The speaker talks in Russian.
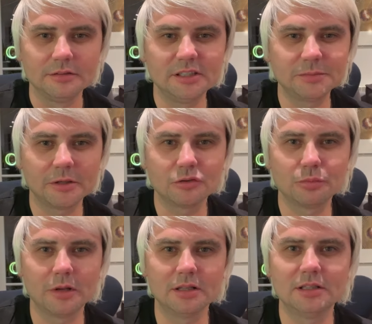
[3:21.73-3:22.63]
Все
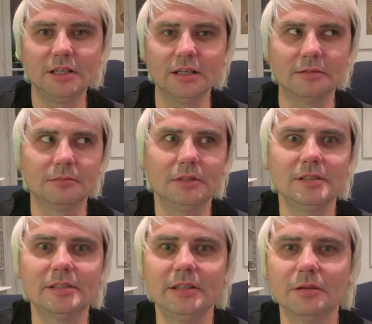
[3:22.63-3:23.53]
спрашивают про Андрея.
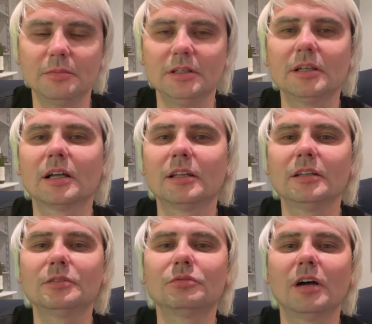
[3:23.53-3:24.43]
Ни с кем мы
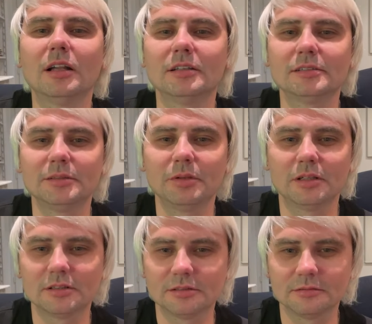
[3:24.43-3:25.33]
никогда не ругались,
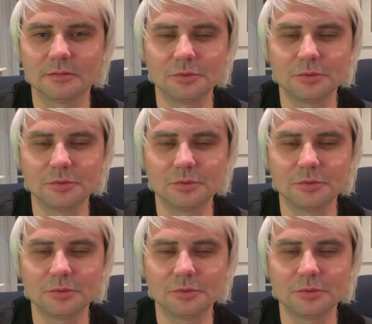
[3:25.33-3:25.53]
ребята.